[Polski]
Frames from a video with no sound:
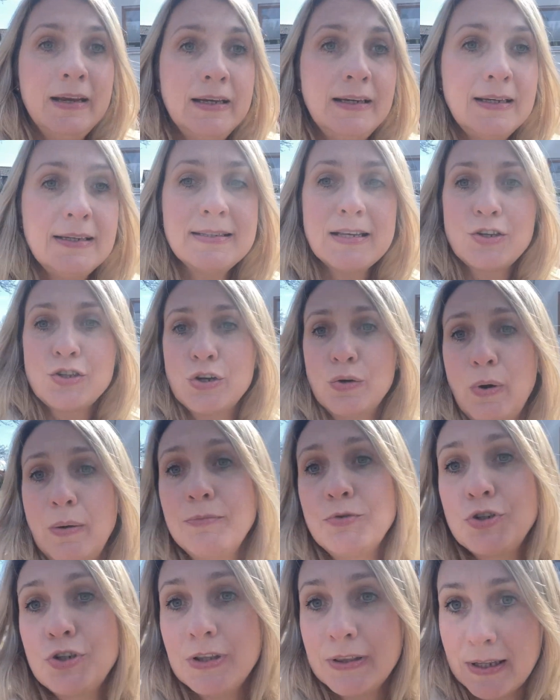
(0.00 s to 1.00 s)
i zaczęłam
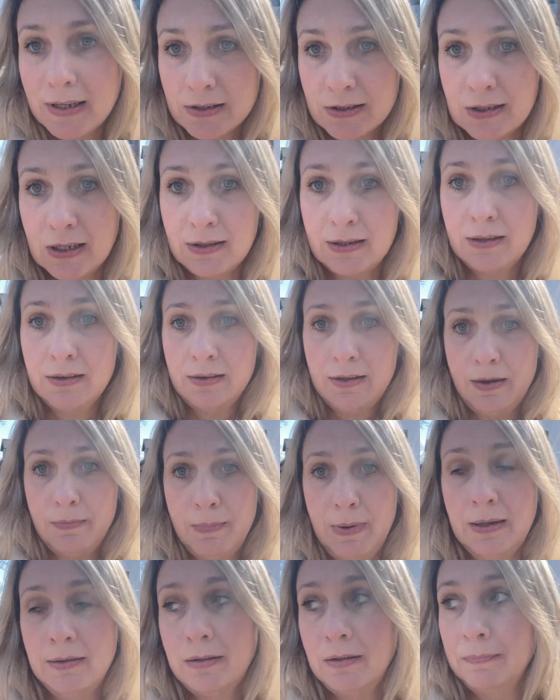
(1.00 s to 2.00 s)
czytać na ten
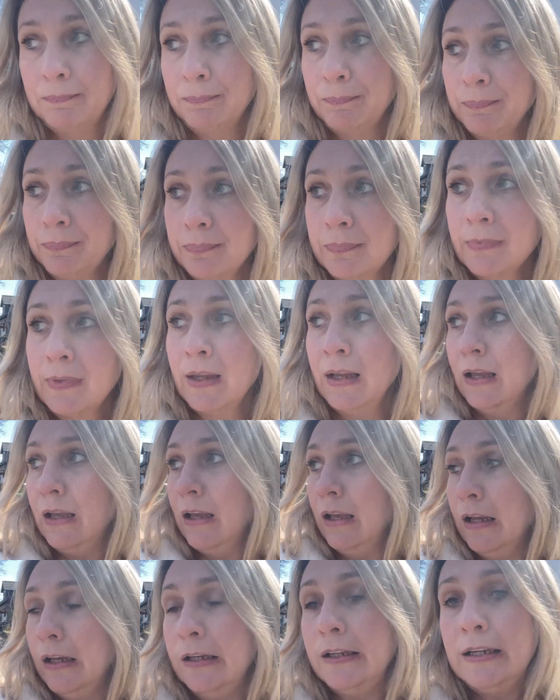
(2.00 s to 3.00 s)
temat.
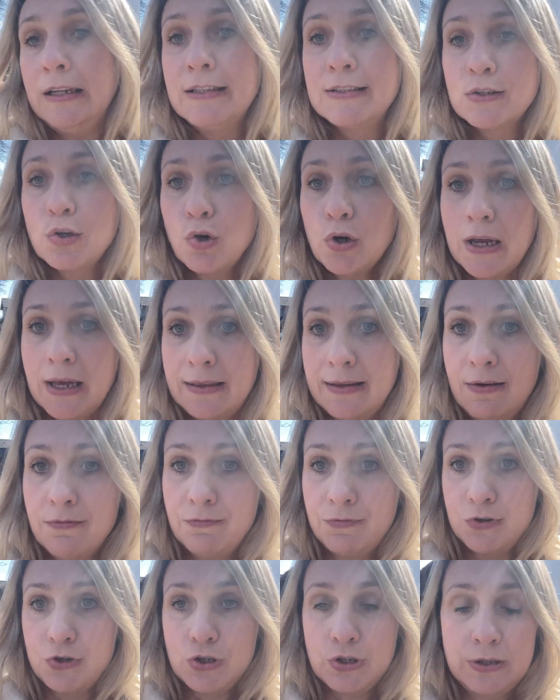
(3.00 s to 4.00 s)
I co ja tam
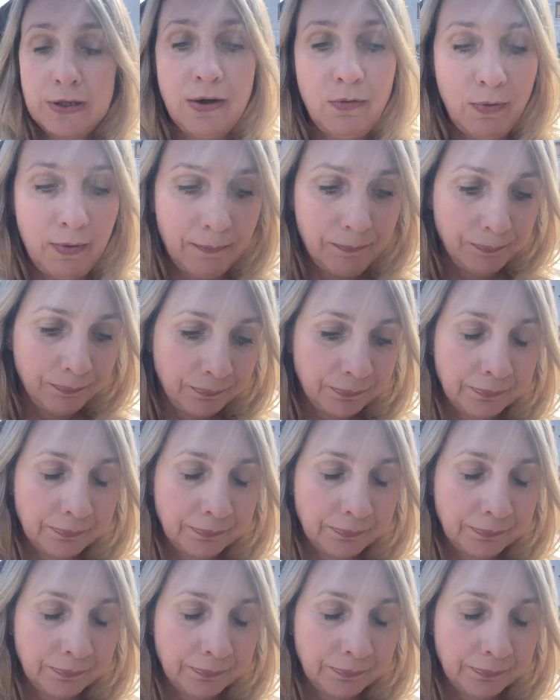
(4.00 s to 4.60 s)
wyczytałam?